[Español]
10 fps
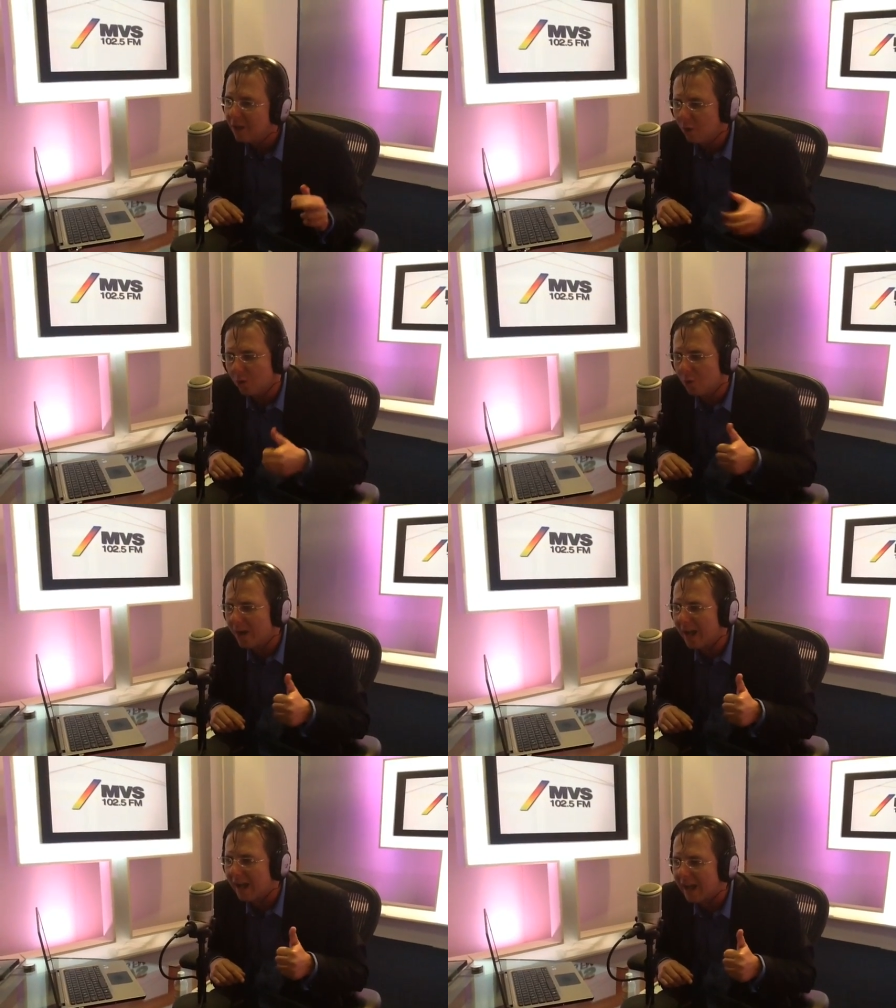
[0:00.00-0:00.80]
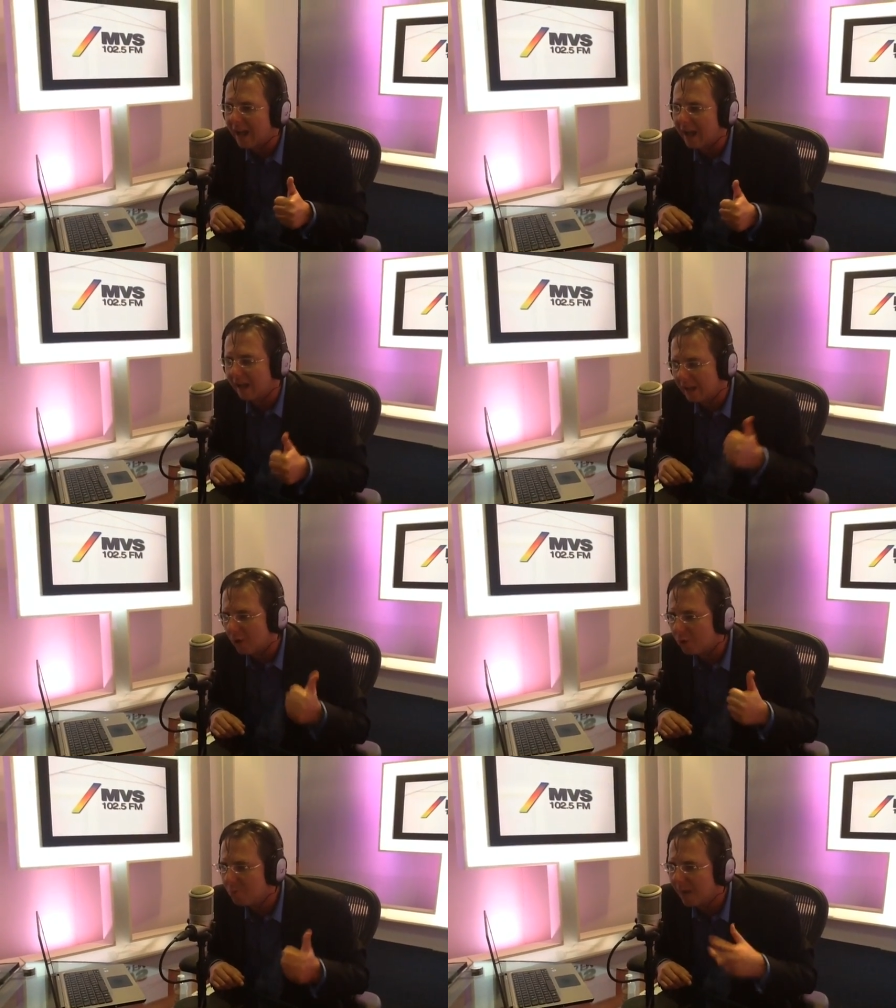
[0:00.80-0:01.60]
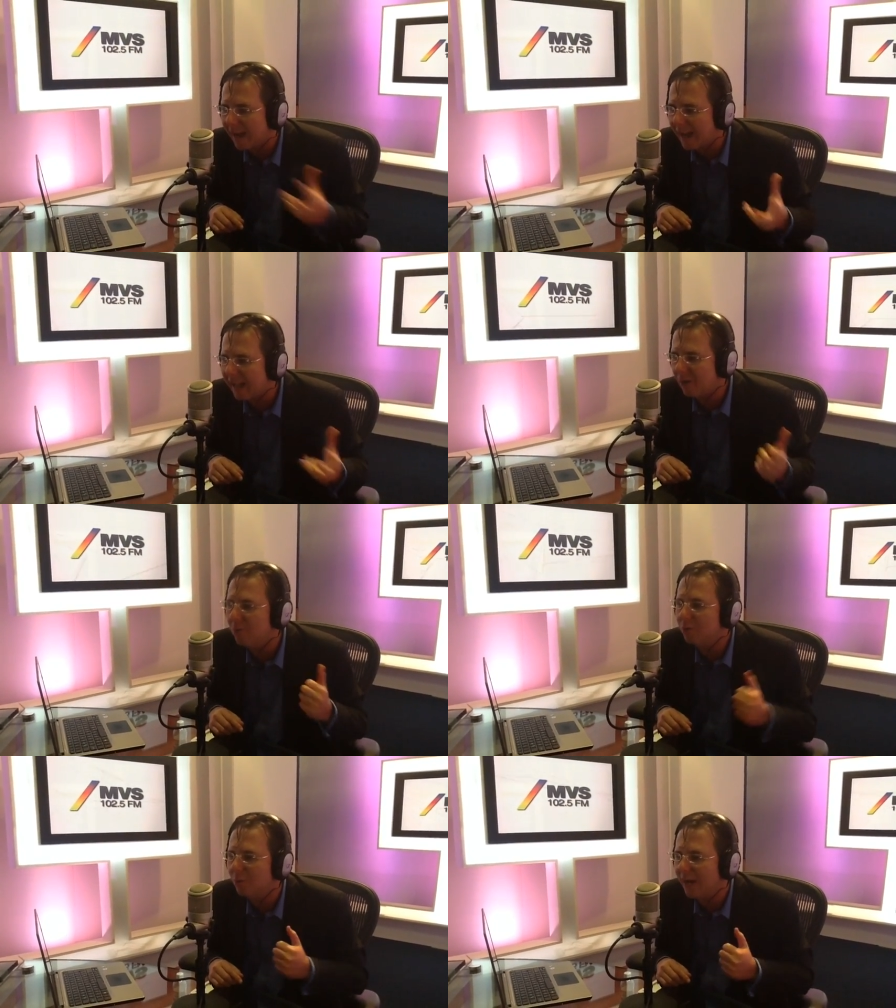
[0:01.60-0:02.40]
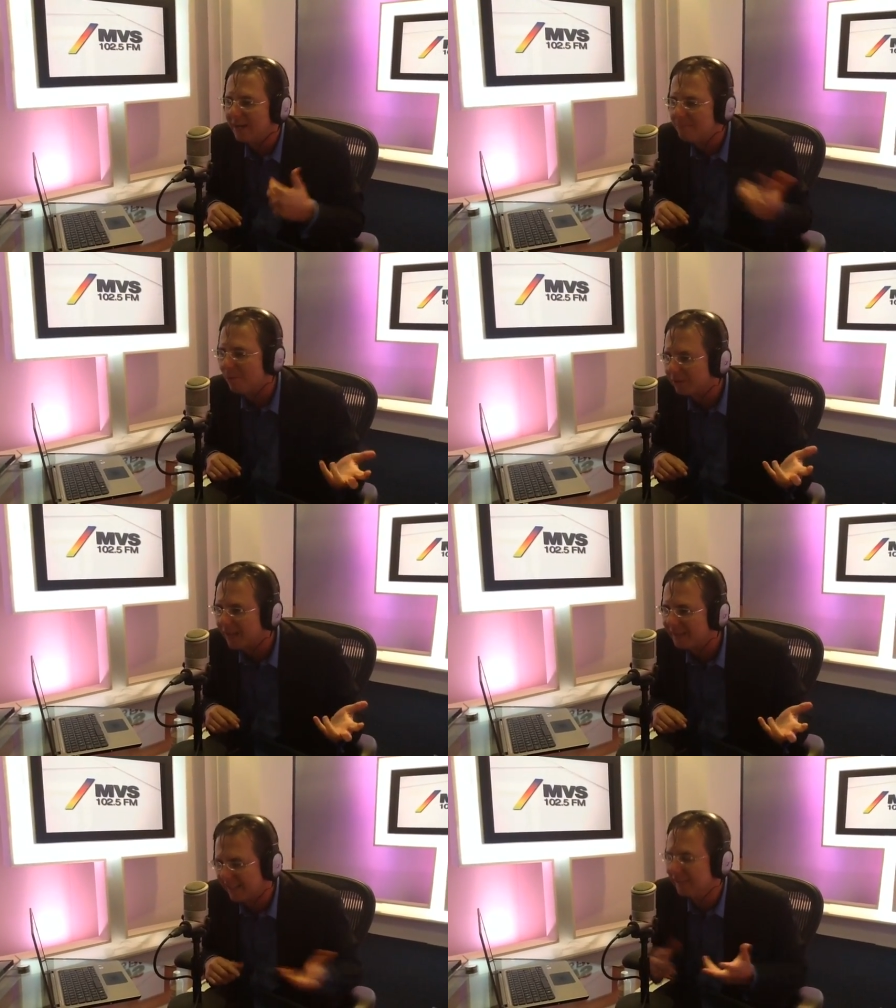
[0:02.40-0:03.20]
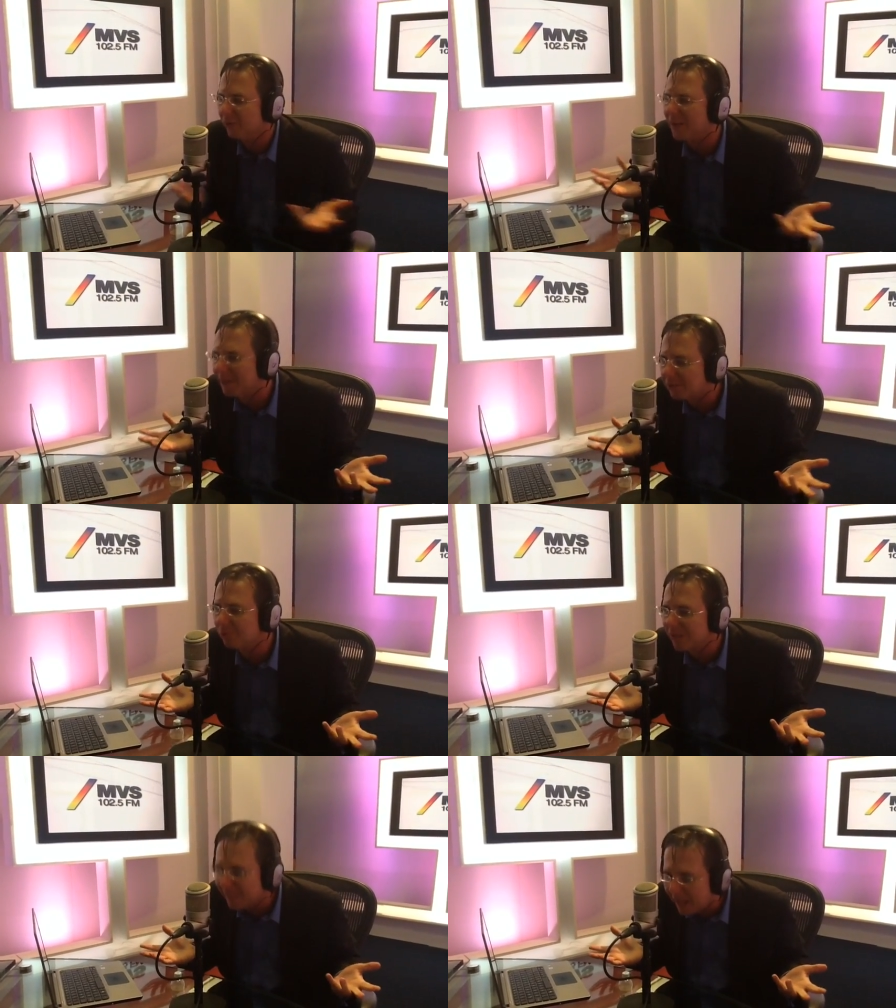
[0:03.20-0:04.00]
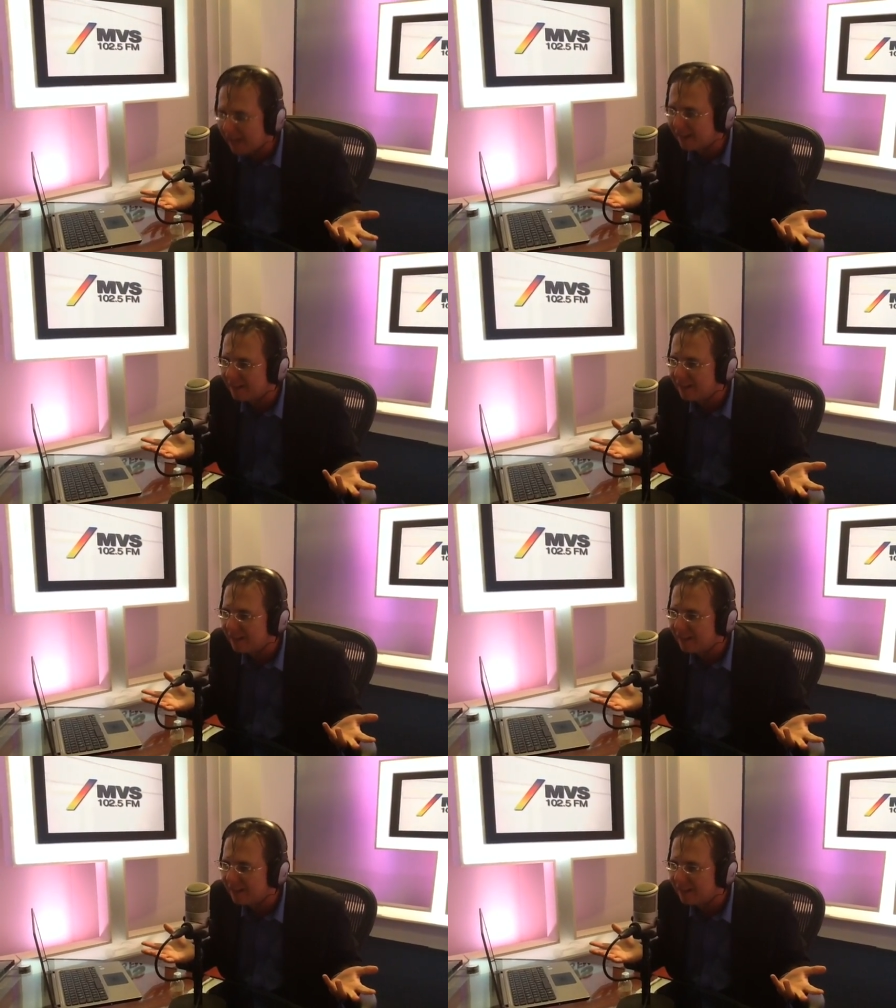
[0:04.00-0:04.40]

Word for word: con, una, eh, con un bagaje cultural importante. ¿Qué es lo que va a suceder?